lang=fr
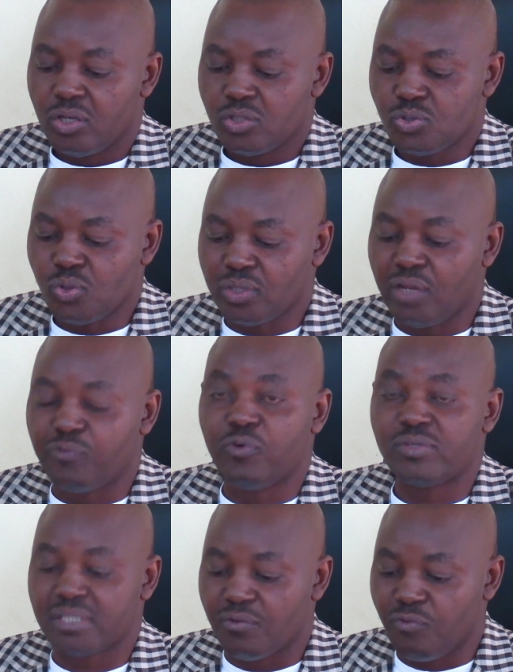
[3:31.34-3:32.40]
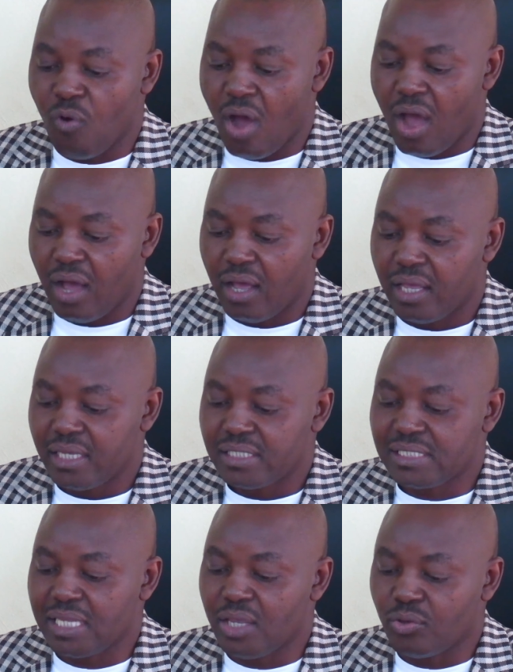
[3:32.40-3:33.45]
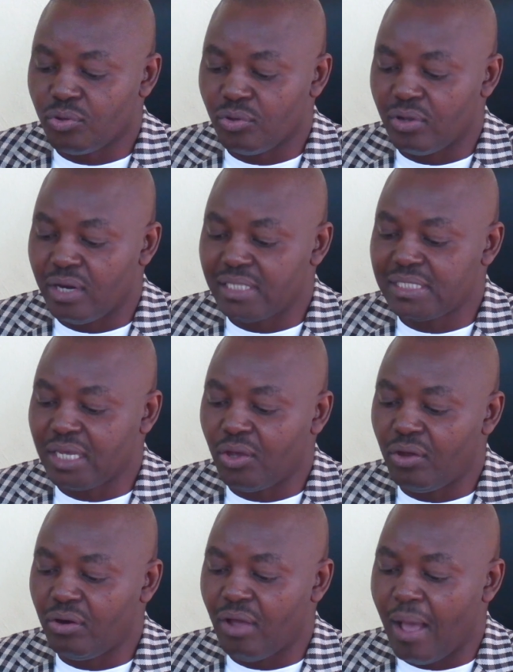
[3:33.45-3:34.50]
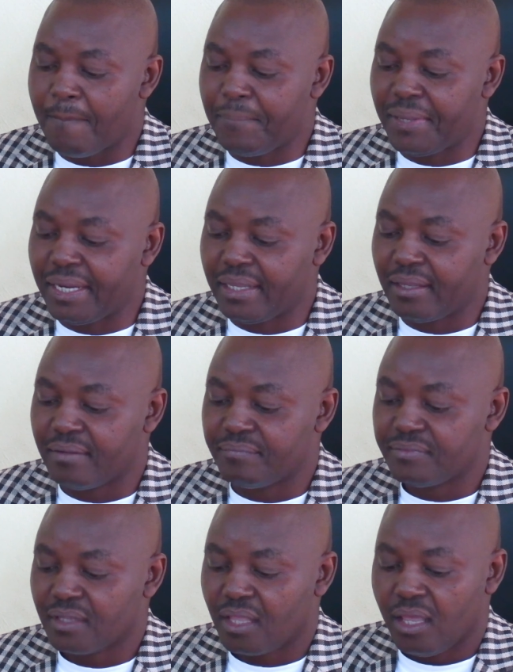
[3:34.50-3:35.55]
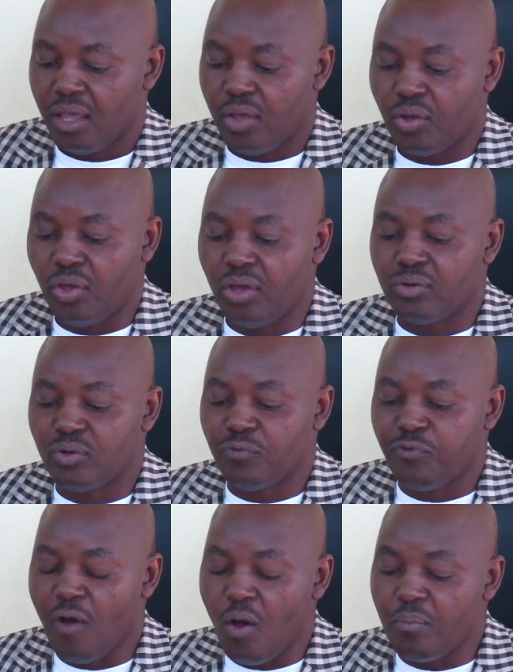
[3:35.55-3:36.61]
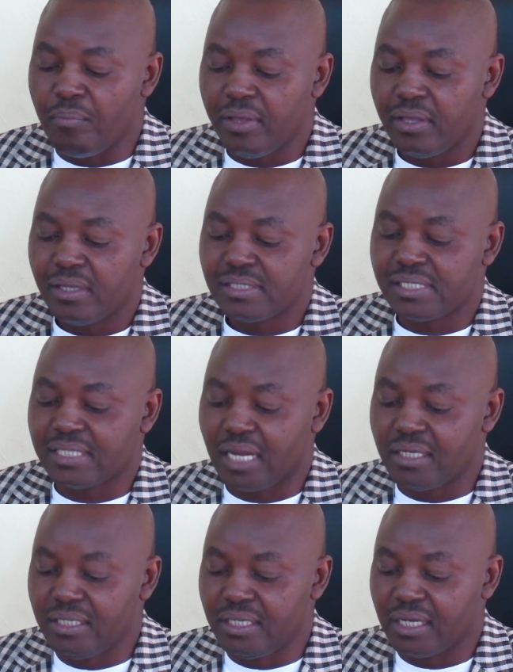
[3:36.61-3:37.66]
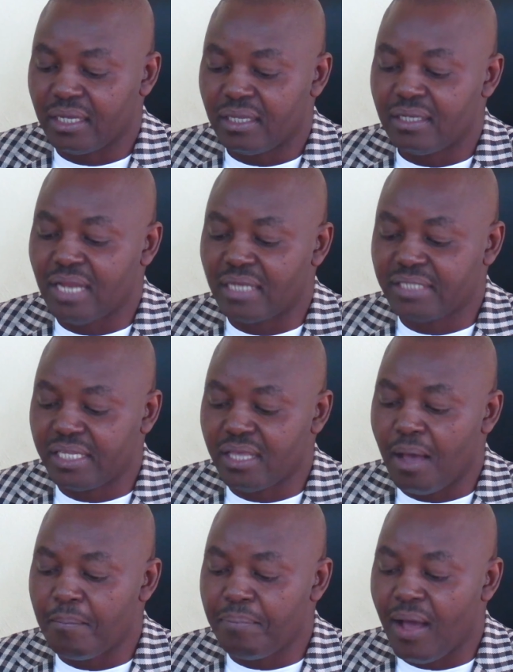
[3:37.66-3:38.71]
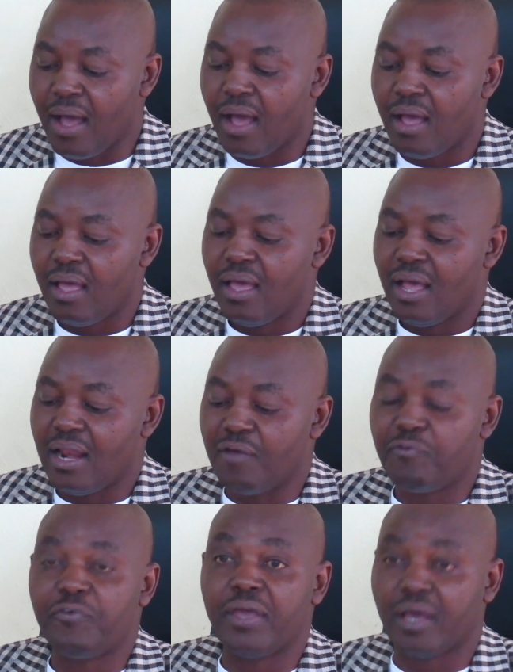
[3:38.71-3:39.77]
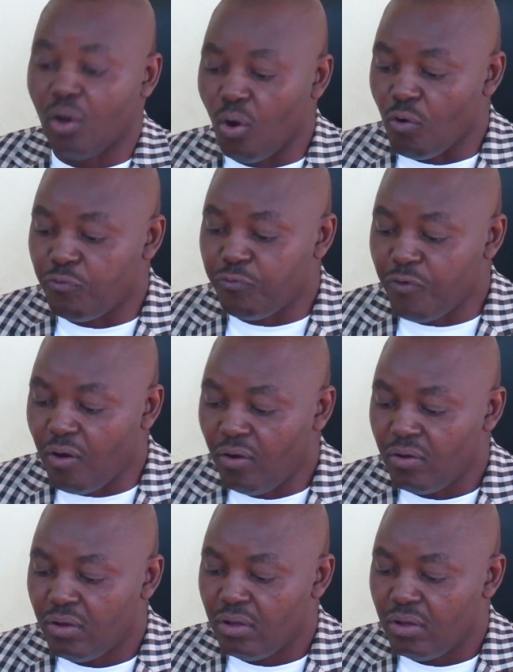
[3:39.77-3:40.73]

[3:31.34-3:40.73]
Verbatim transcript: Ce qu'il faut savoir, c'est que les erreurs appelées erreur de forme, c'est-à-dire n'atteignant pas l'affaire au fond,